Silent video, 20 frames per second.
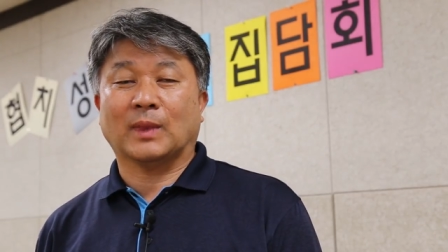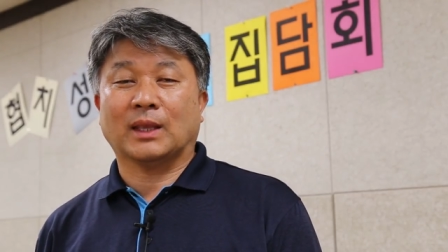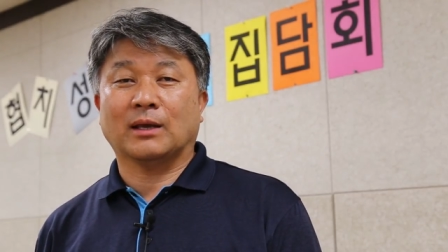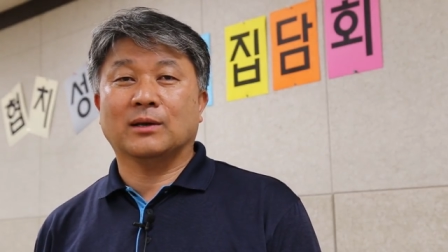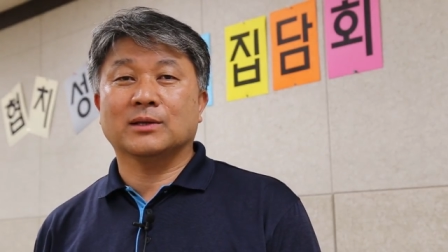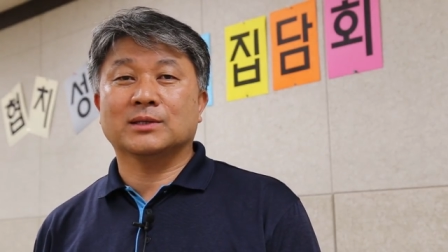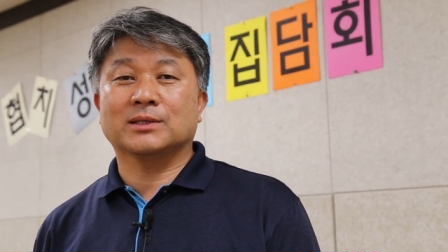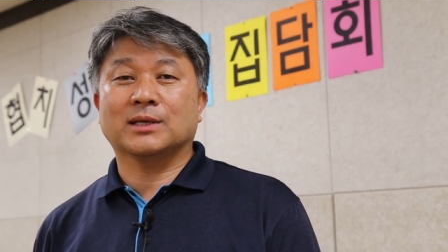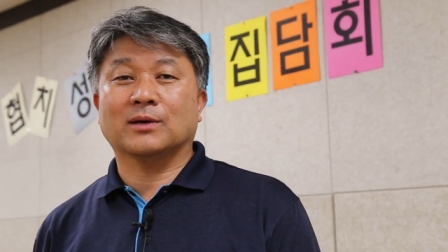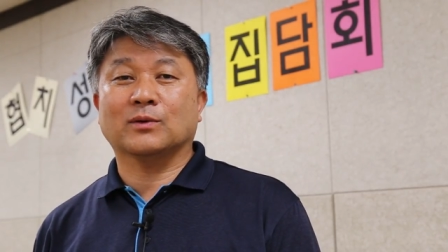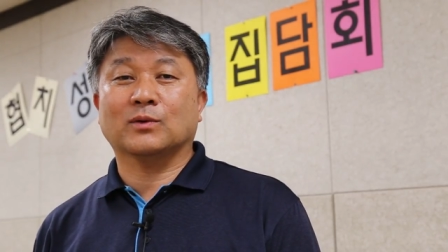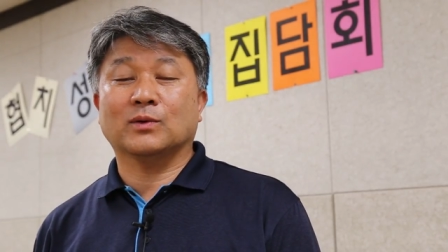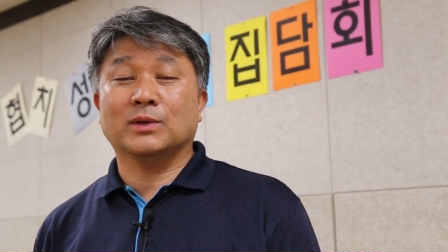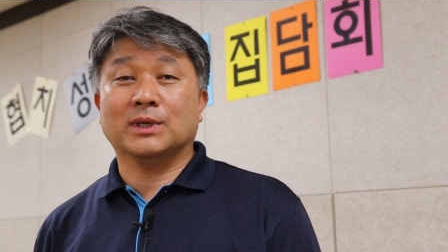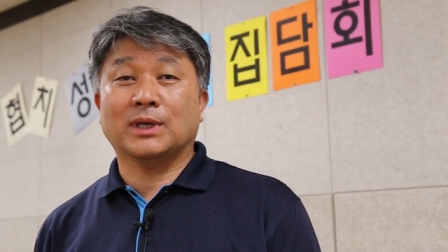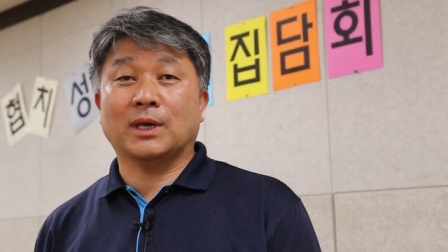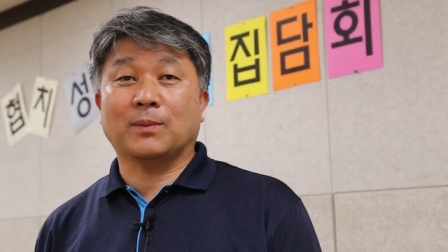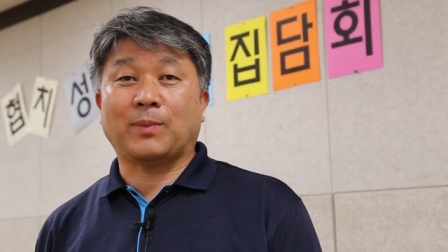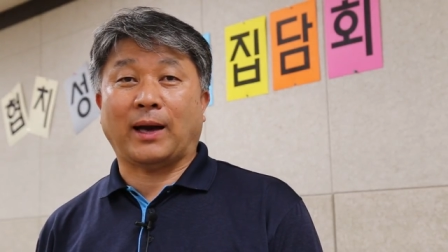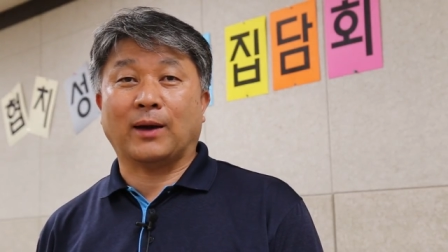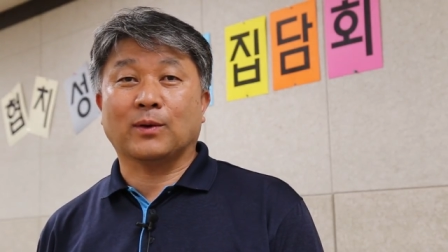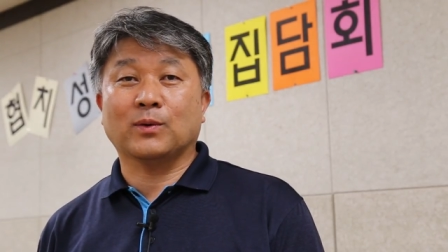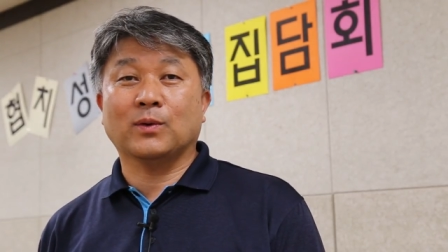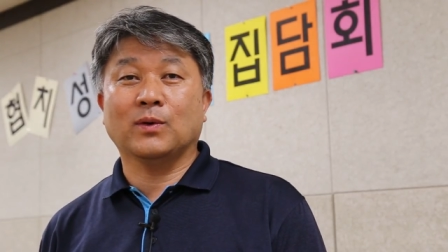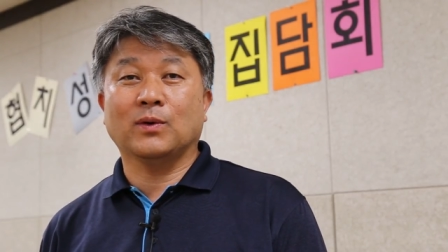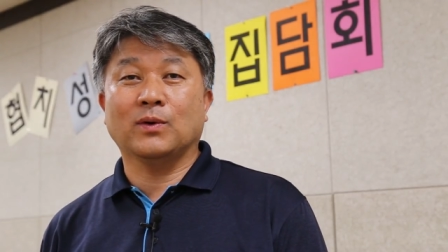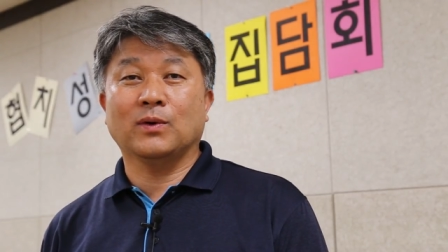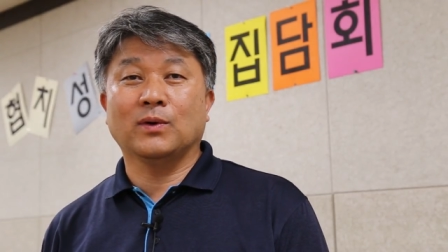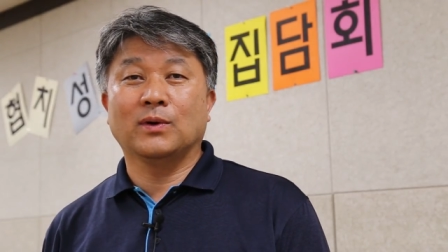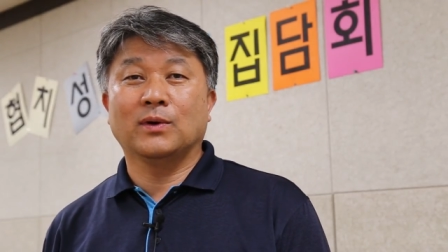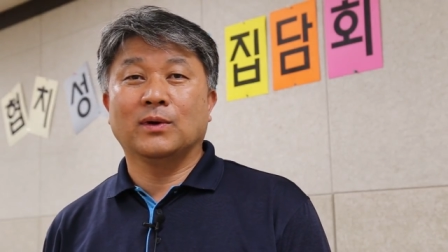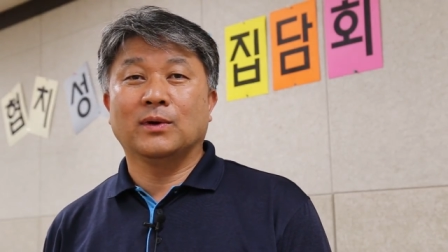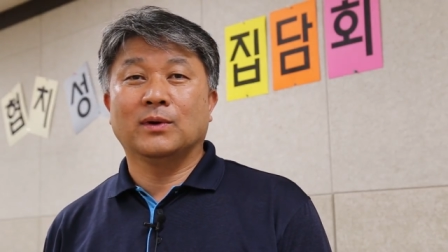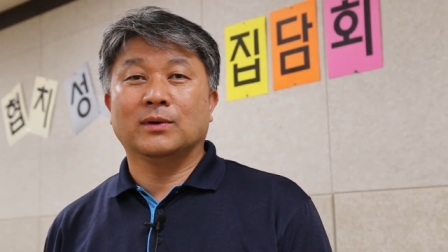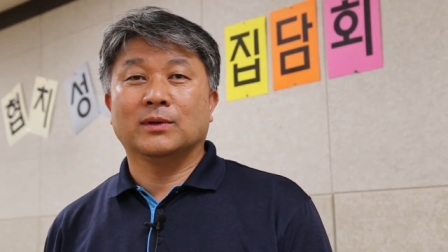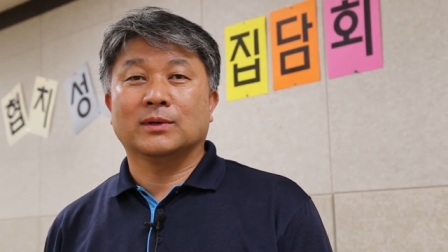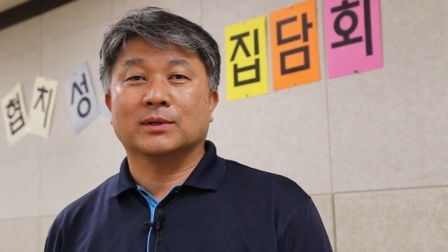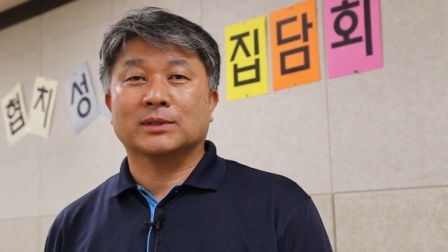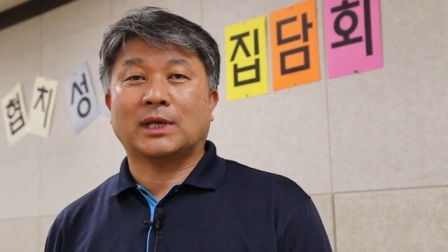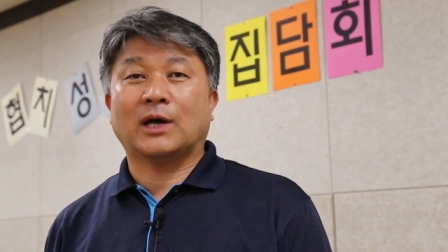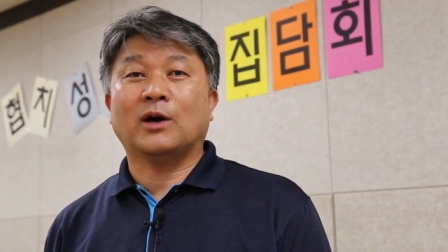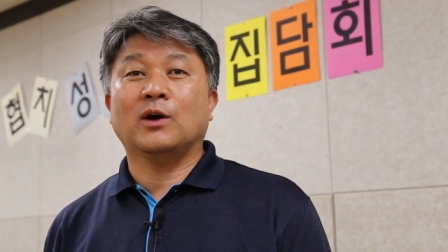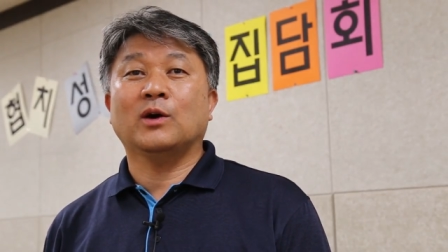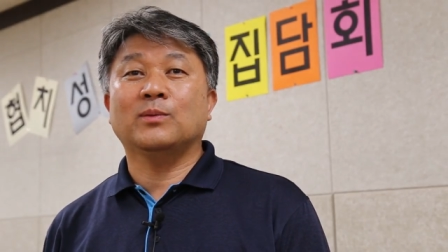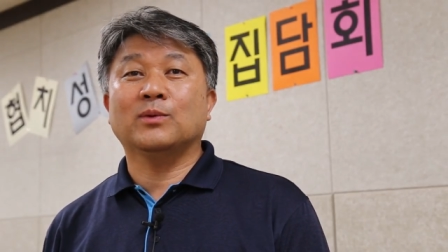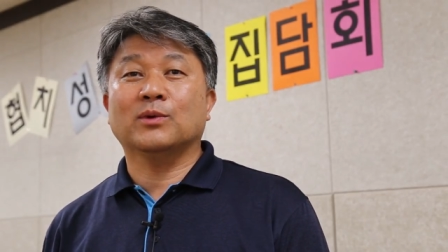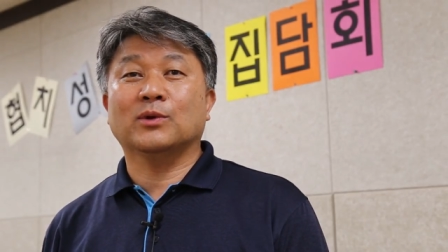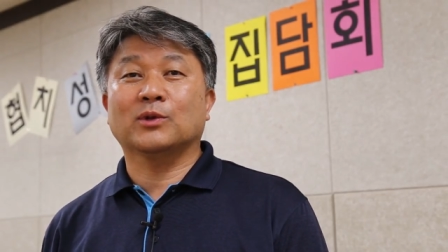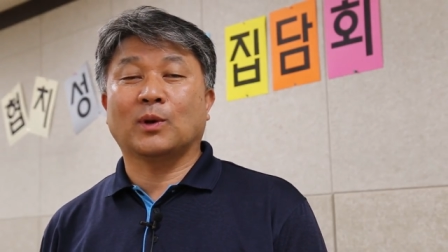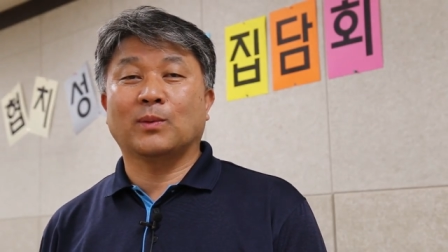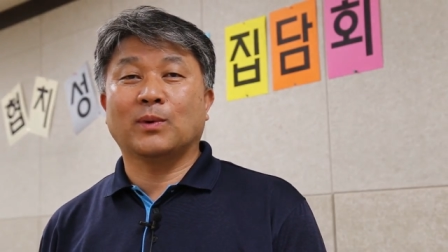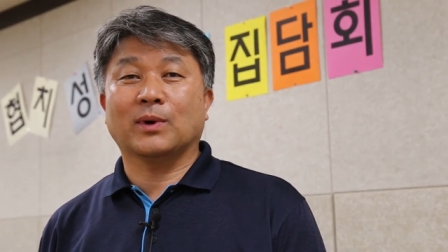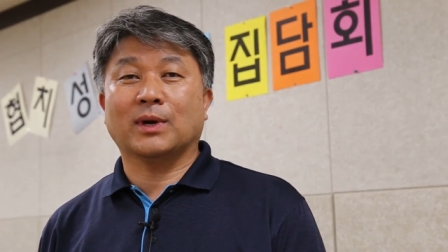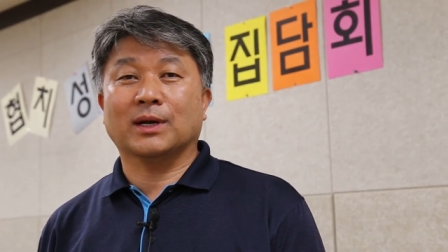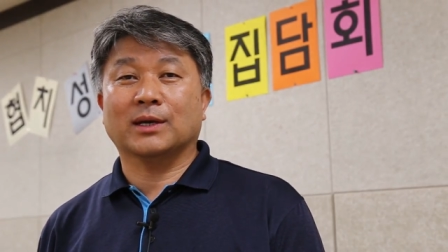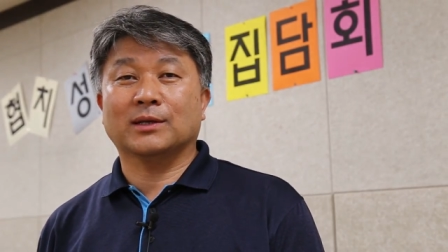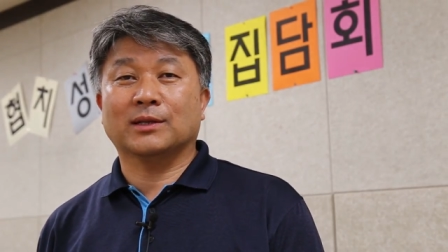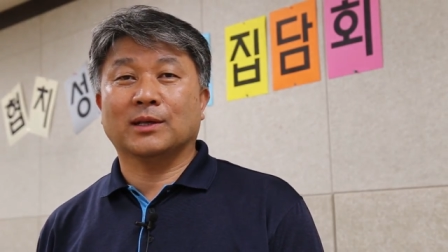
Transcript: 그렇지 않고 이게 바로 사업으로 넘어가게